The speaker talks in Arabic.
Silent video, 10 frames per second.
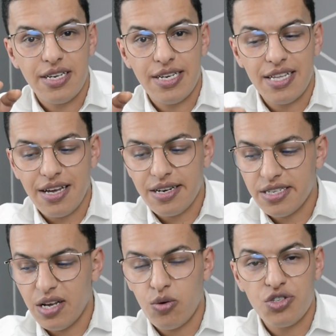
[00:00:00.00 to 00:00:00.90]
اللي قرات
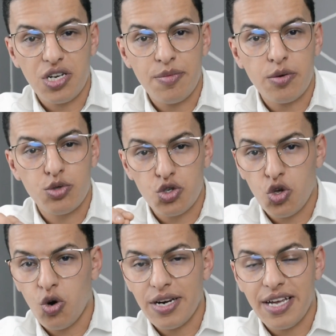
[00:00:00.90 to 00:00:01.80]
الاخوان نشارك معكم جوج
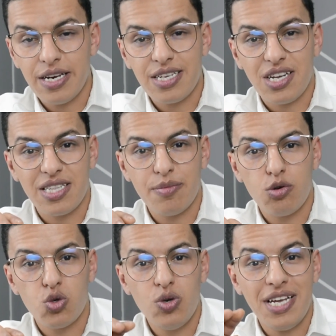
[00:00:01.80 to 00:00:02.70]
طرق اللي يخليك تخدم
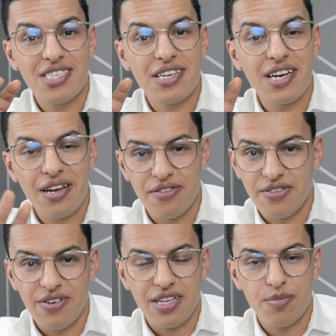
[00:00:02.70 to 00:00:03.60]
وتولي احترافي
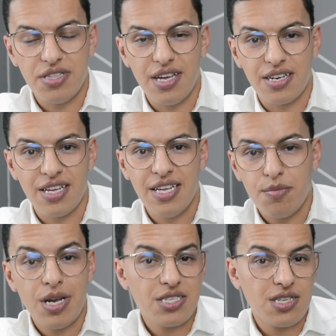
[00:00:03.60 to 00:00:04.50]
في الخدمه ديالك
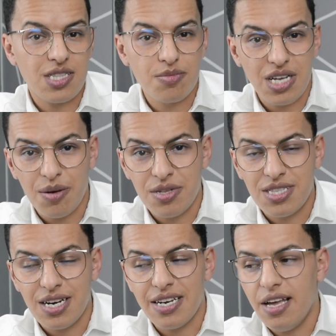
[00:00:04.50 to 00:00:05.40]
ملي تقدم الطلبات
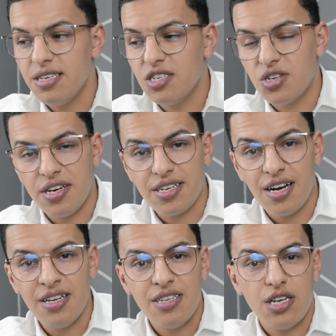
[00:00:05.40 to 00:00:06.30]
ديالك لاي
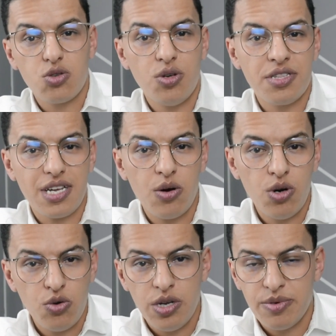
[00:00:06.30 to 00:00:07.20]
شركه تكون عندك
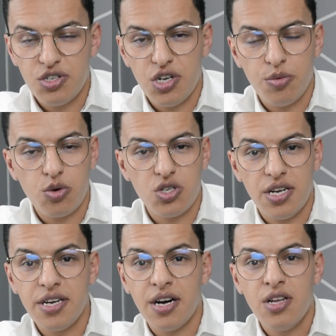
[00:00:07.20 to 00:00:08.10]
اولويه باش يجاوبوك
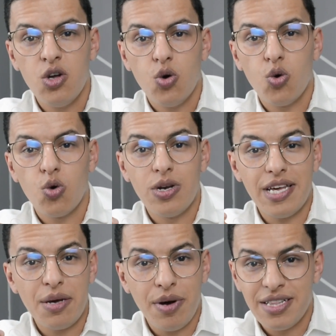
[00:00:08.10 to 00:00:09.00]
نتايا
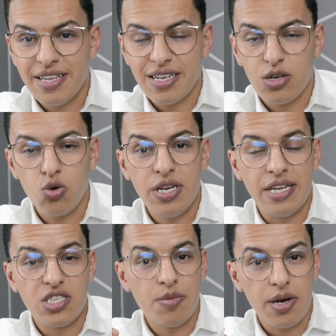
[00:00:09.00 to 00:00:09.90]
والايميل ديالك يكون ليه
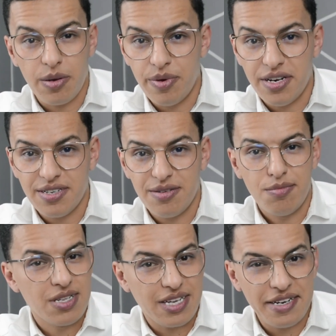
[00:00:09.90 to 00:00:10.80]
اهتمام كبير
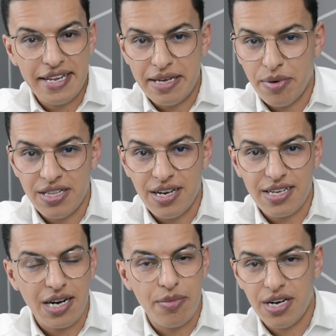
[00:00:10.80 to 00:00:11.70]
ملي ذكرنا الايميل
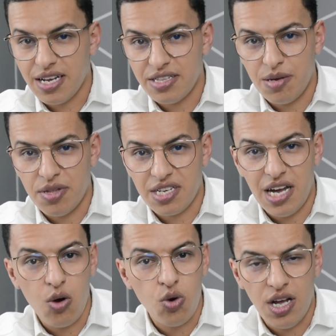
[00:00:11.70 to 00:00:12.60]
ديالك راه بين القضيه لكن
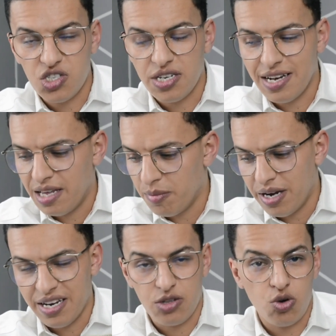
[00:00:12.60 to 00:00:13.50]
اول حاجه هي الايميل
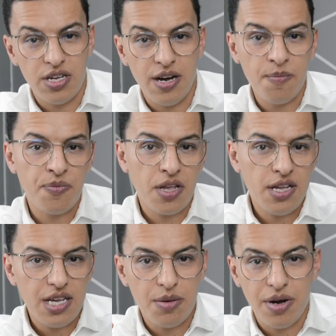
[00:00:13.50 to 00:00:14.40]
اللي نهضروا عليها
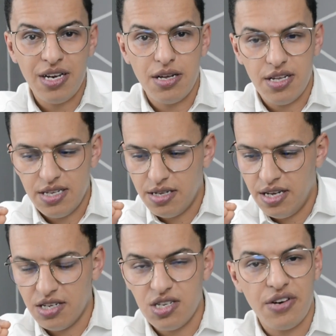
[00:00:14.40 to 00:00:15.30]
ايميل
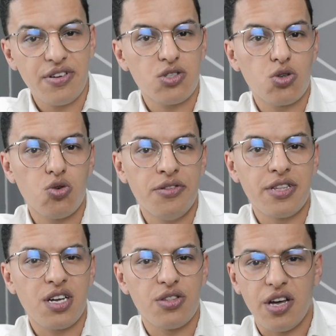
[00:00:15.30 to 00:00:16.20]
احترافي خصو يكون
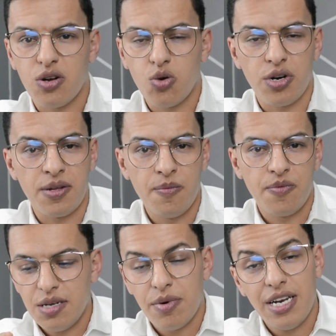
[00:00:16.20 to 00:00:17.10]
عندك ضروري
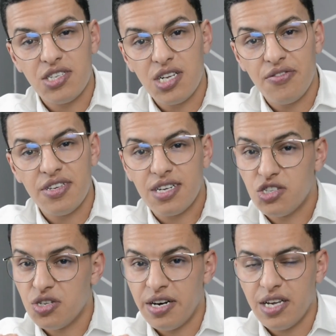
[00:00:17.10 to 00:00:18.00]
ايميل احترافي
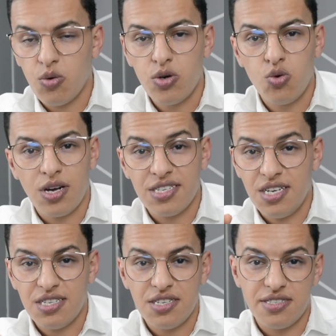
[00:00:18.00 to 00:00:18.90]
كتشرى الاخوان ولا
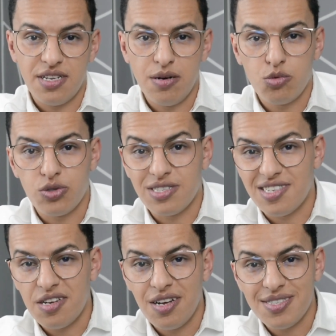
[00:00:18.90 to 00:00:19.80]
كتحتاج لمده
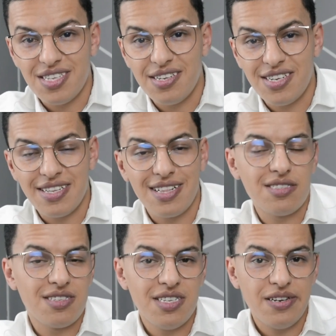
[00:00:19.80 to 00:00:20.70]
سنه سنتين
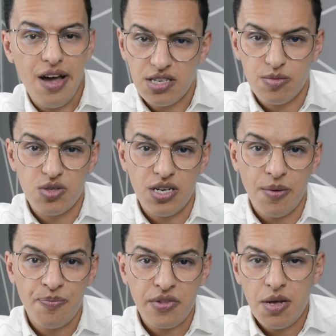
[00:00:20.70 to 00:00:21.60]
ثلاث سنين على حسب
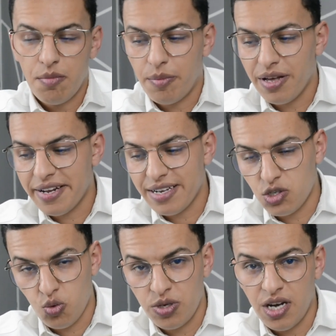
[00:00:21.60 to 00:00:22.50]
نتايا مبلغ رخيص
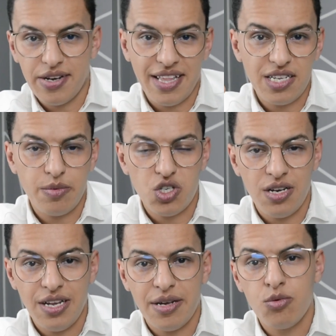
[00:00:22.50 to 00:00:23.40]
شويه هذه الخدمه ان شاء
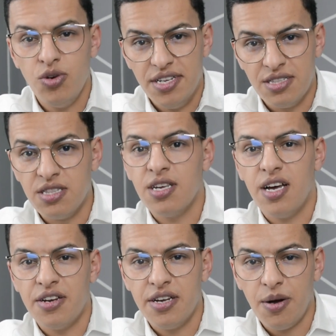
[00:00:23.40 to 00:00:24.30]
الله غنولي
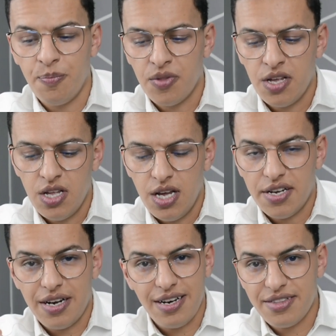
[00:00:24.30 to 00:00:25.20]
نديها انايا
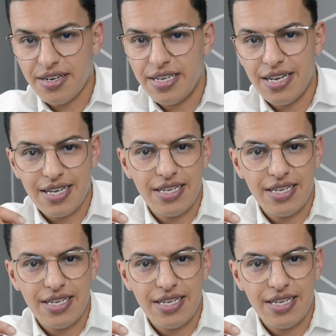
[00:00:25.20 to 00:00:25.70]
غنقدر الى